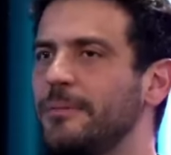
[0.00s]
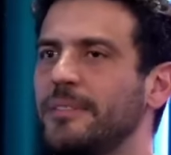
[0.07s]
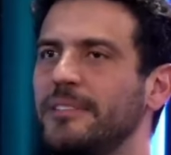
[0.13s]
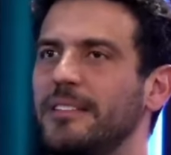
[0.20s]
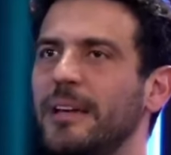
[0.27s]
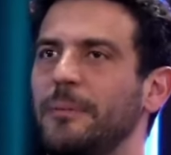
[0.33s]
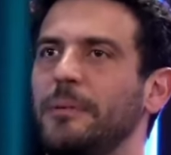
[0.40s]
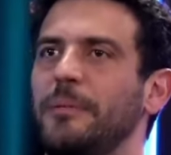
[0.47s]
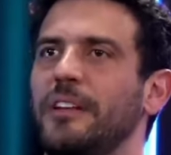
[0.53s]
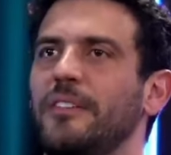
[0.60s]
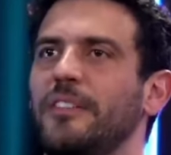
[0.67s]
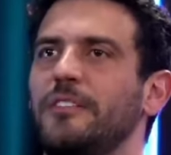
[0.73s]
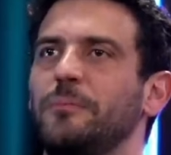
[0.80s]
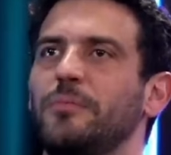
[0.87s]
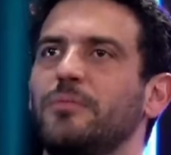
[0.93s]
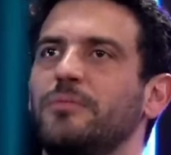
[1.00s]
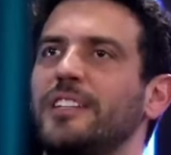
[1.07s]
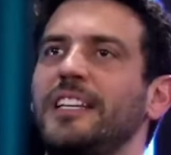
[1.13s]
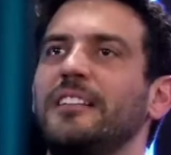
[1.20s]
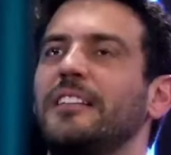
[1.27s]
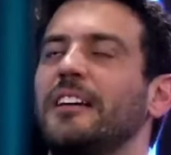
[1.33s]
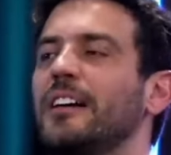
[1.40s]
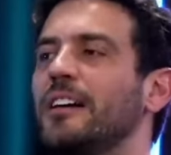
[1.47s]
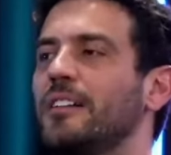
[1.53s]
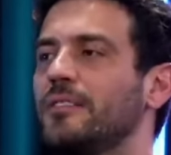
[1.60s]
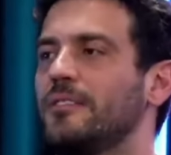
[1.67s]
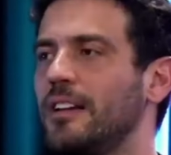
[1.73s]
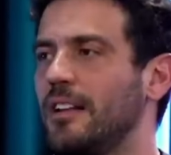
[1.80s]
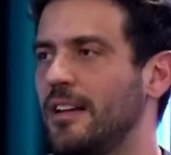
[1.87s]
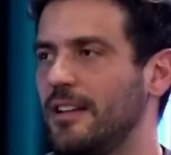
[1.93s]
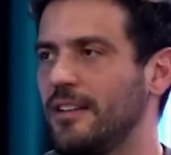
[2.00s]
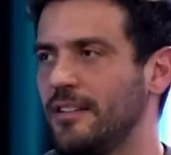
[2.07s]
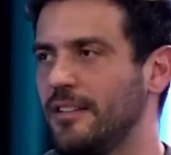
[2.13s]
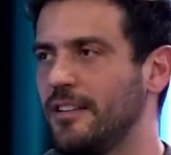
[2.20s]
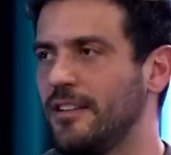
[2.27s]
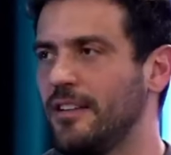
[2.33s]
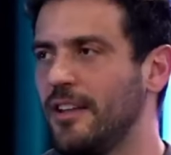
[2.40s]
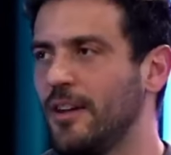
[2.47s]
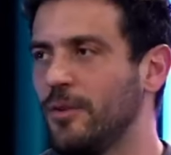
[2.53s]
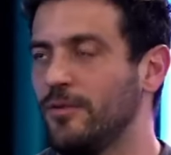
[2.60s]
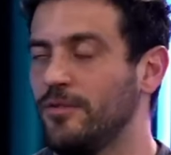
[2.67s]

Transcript: tipo assim, a primeira vez, tipo, com 30 anos, sei lá. Sim.